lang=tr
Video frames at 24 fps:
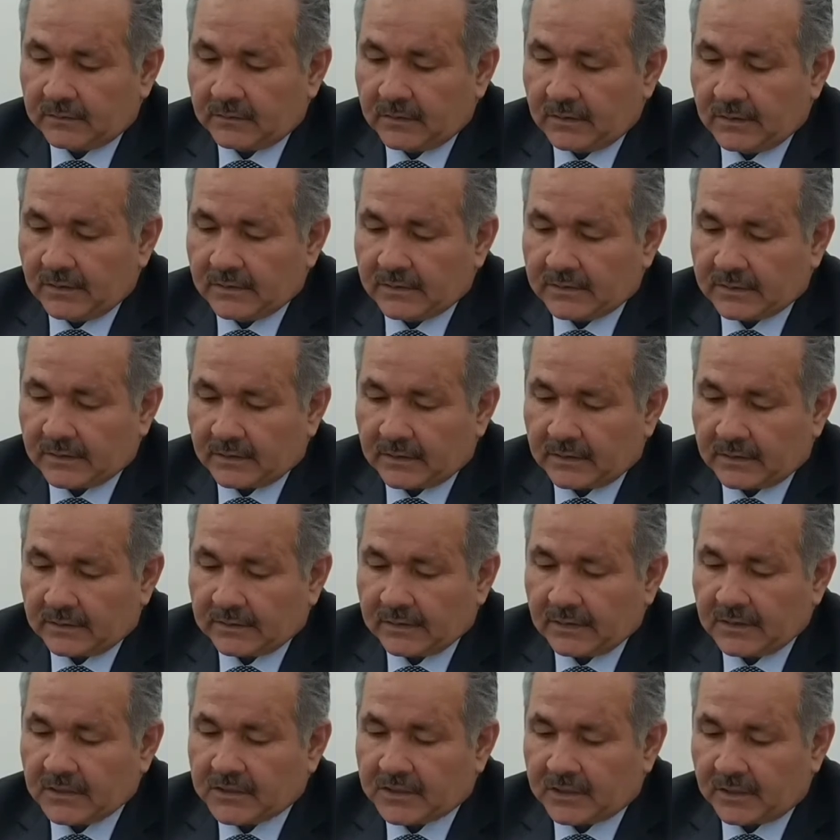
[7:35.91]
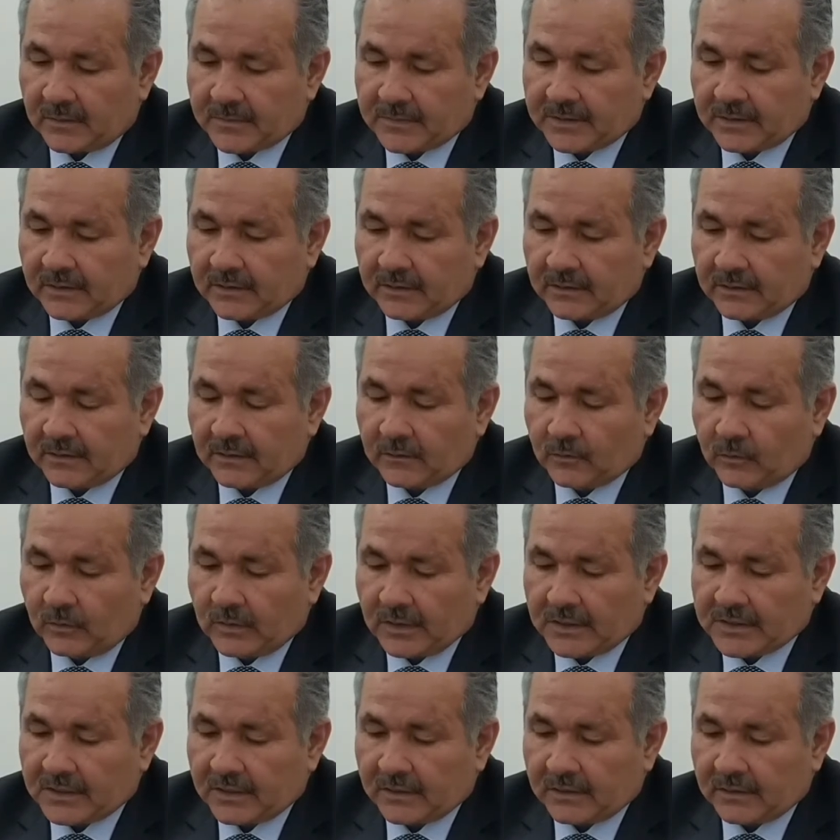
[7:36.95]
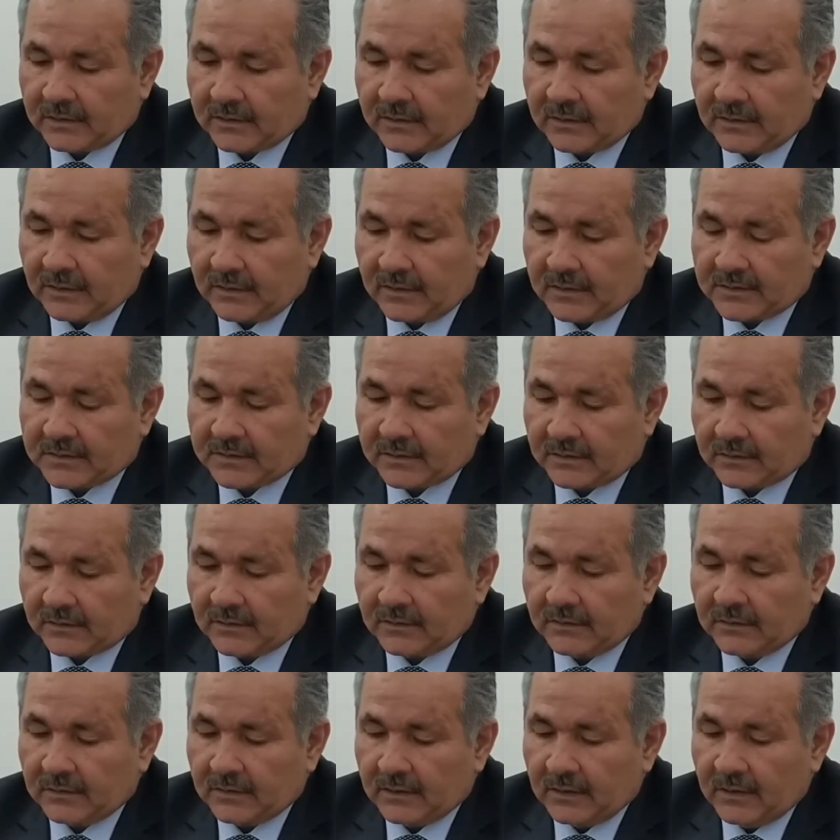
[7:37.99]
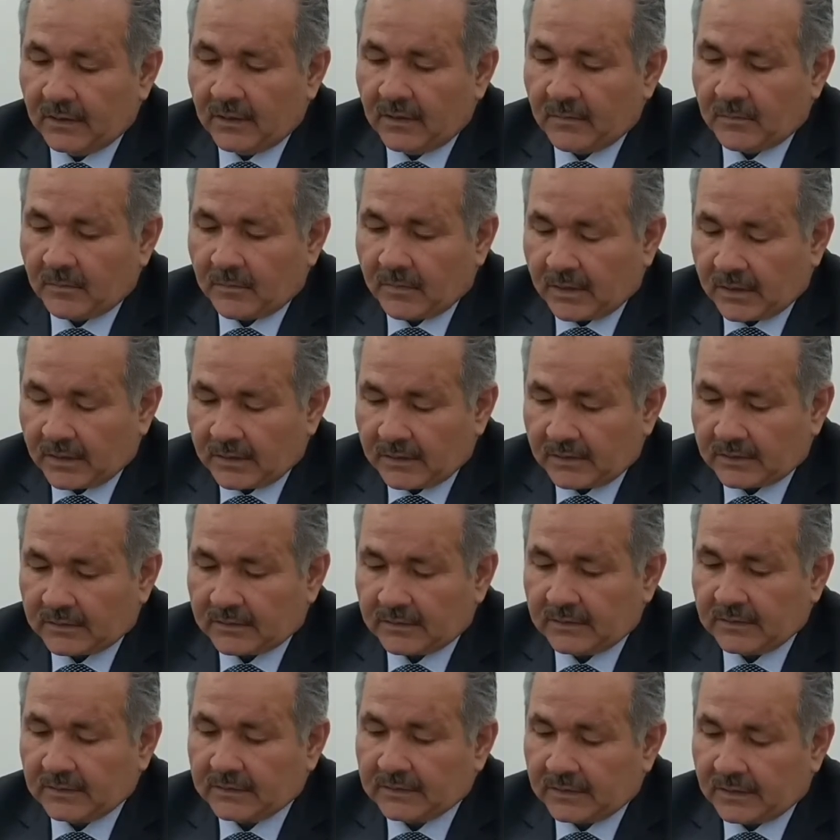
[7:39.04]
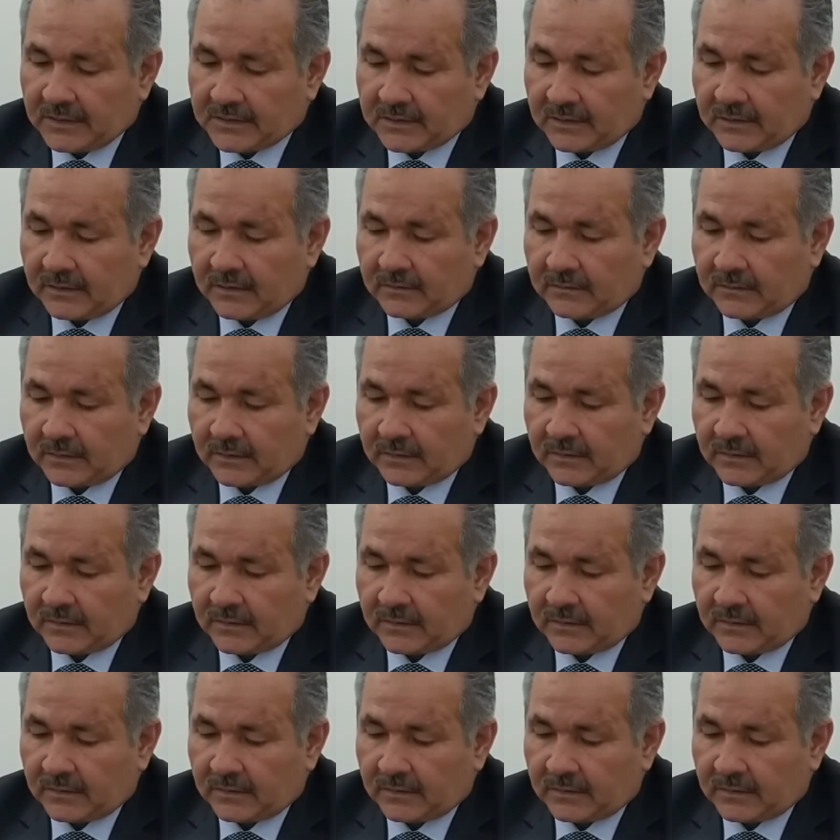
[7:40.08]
Zerreden şemse kadar, güneşe kadar insanın mahiyetinde dereceler var.